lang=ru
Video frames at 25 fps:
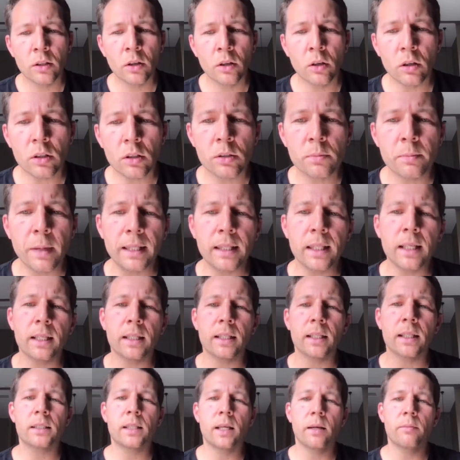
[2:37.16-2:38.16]
Ну, смотри,
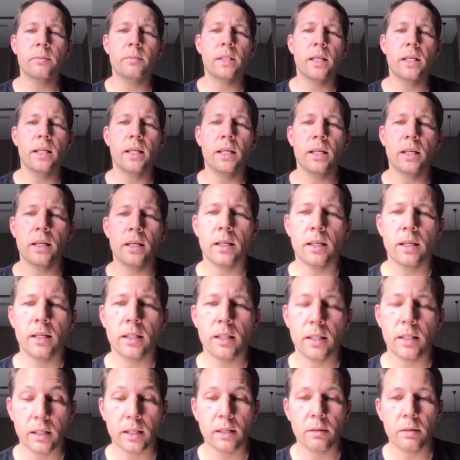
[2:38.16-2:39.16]
на самом деле
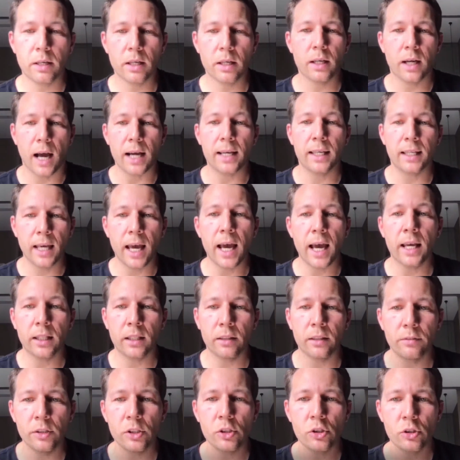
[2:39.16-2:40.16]
как я
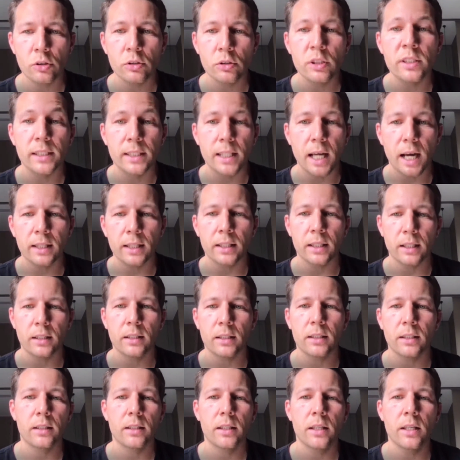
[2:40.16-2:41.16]
это вижу из
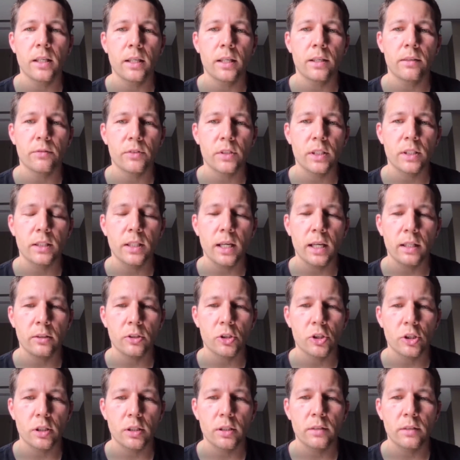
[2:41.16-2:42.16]
данных. И всегда
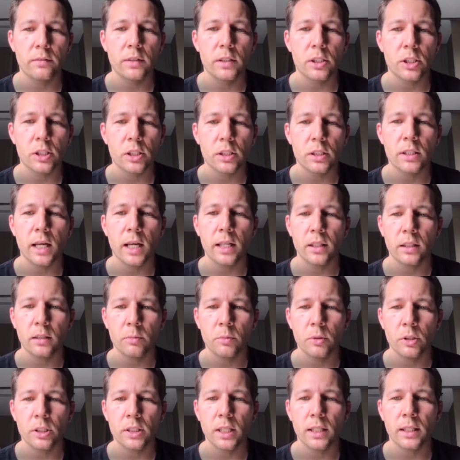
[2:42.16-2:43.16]
то, что ты видишь из данных,
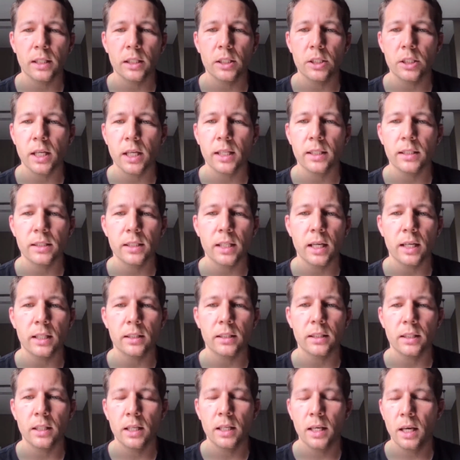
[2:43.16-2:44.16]
может отличаться
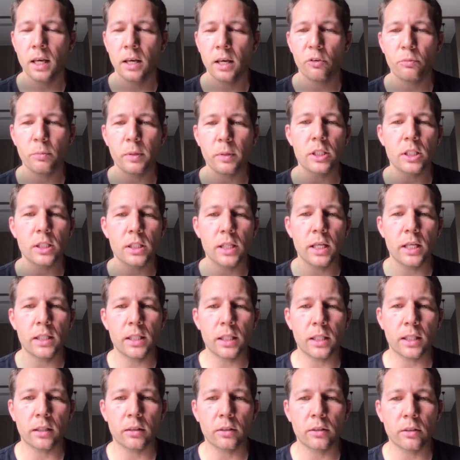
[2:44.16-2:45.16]
от
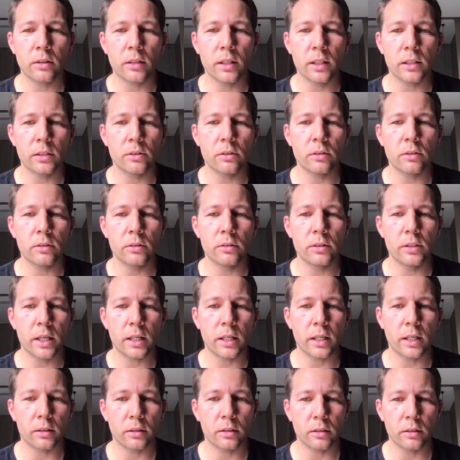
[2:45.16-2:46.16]
впечатлений, которые есть у
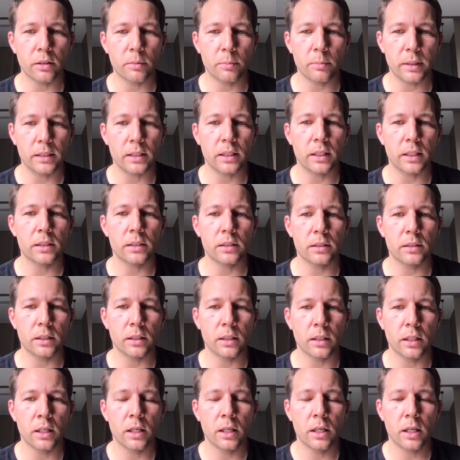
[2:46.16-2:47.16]
людей, которые
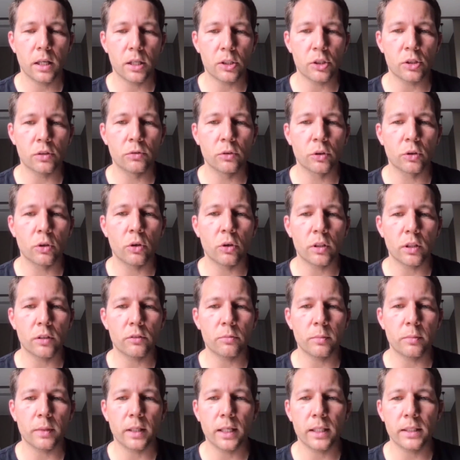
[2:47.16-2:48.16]
непосредственно живут, ходят
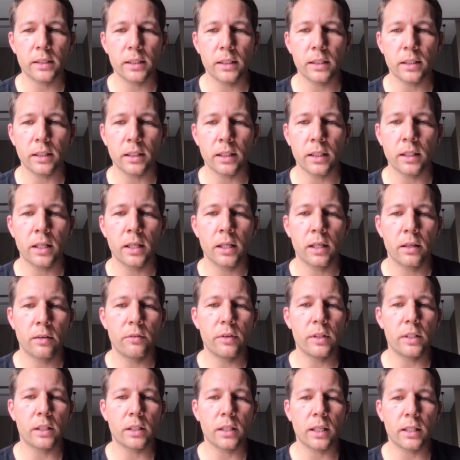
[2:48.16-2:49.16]
в магазины,
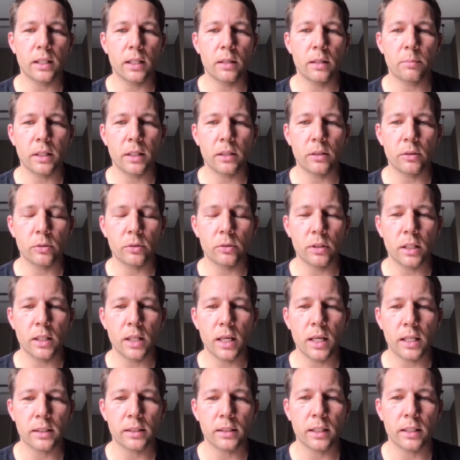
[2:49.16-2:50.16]
видят, какие продукты
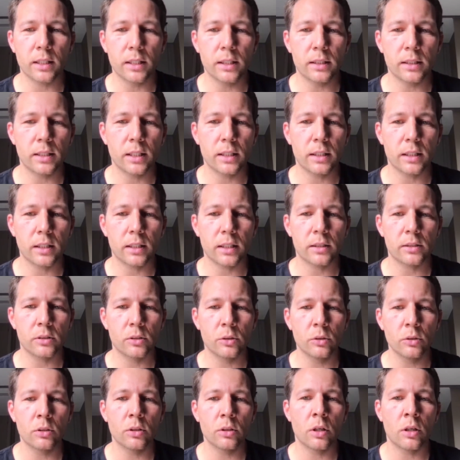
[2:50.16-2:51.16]
есть, какие цены
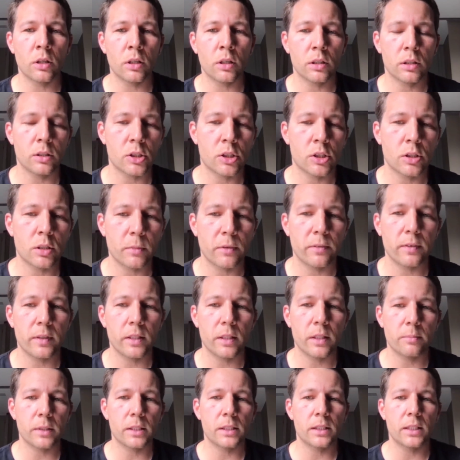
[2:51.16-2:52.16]
растут. Но то, что мы
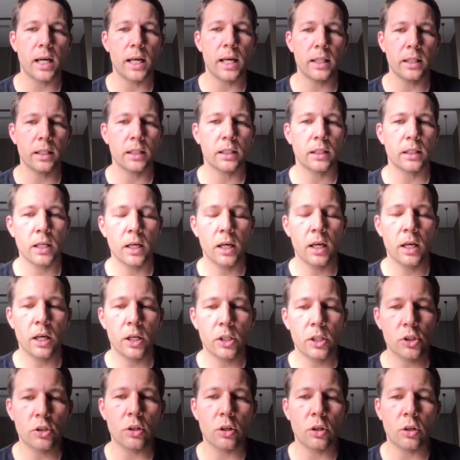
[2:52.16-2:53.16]
видим из данных,
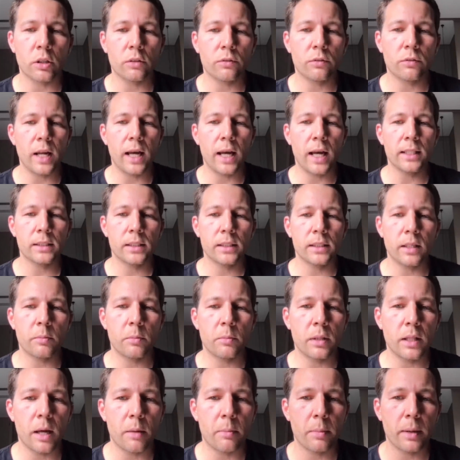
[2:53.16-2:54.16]
что инфляция
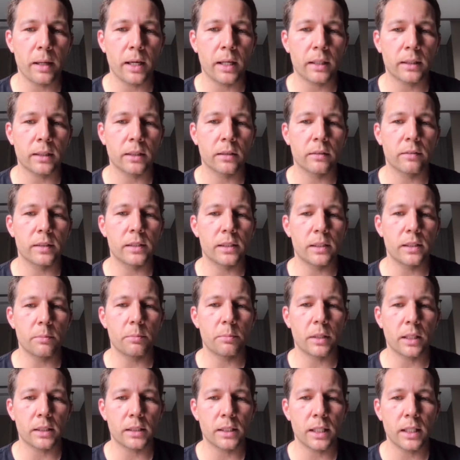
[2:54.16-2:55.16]
была порядка
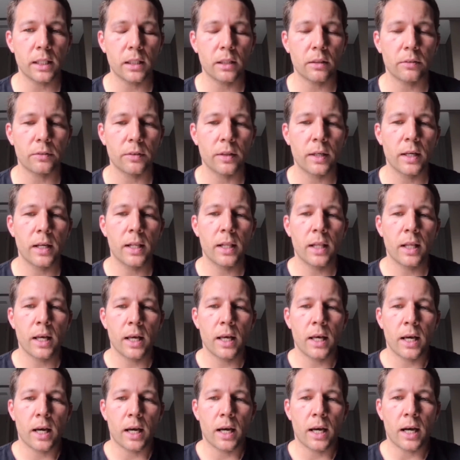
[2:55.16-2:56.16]
20%,
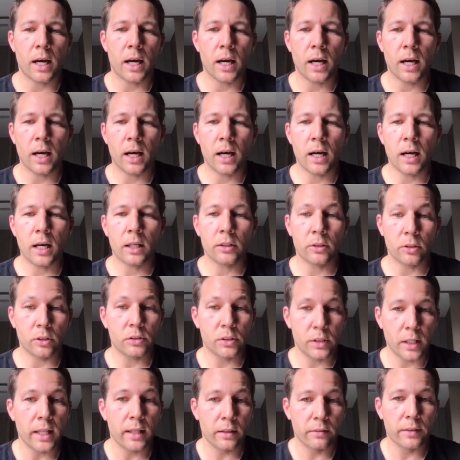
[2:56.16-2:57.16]
а, то есть
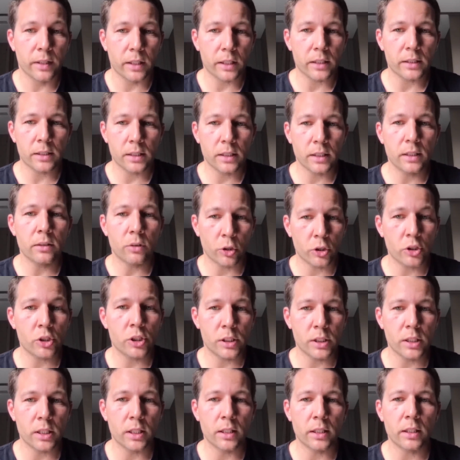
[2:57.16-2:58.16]
цены выросли очень
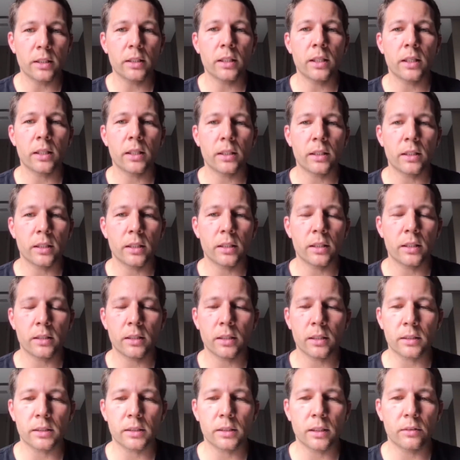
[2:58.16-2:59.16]
сильно. Это,
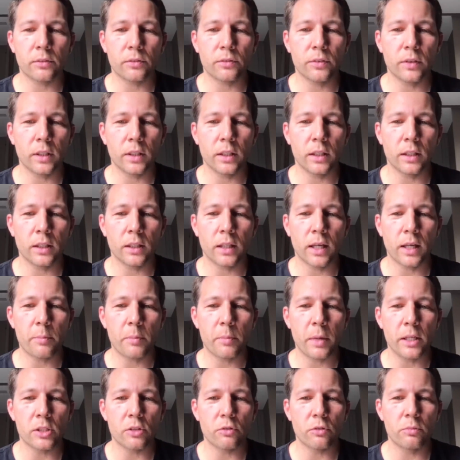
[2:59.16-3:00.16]
так сказать, в,
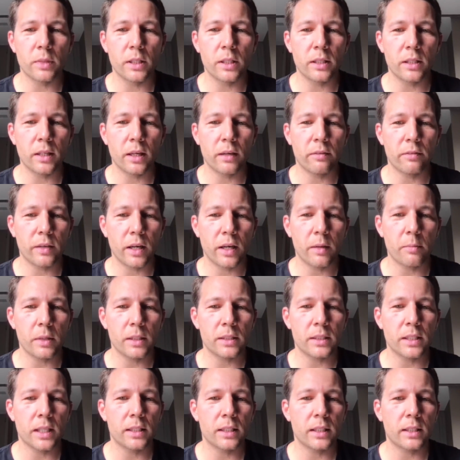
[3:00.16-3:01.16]
опять же, в мирное время
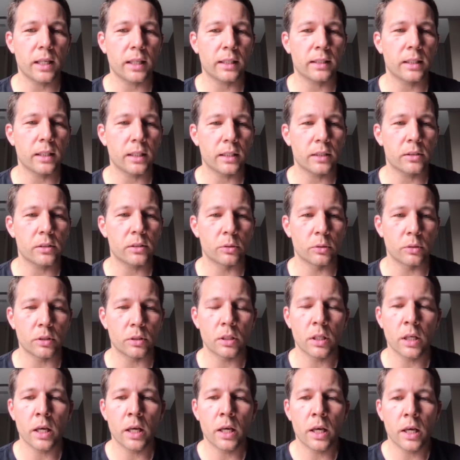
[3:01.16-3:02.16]
цены так не растут.
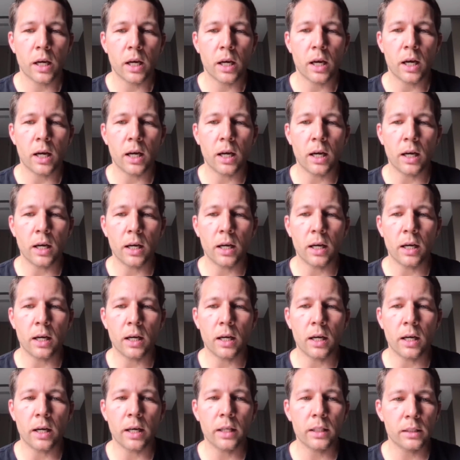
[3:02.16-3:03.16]

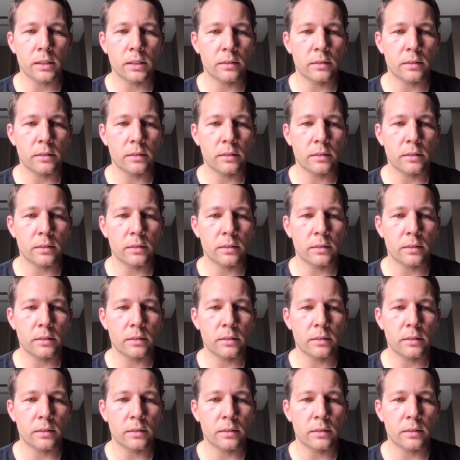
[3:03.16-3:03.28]
А, это